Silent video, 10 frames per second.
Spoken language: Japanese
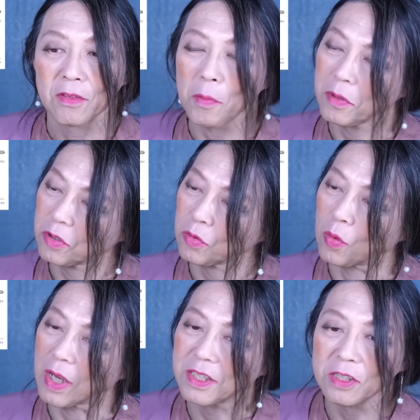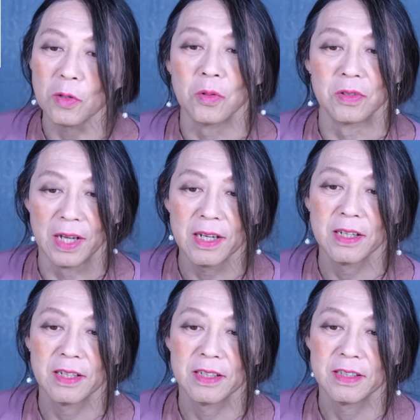やっぱちょっとおかしいと思うな。
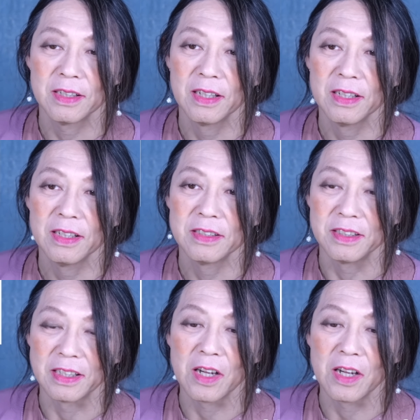全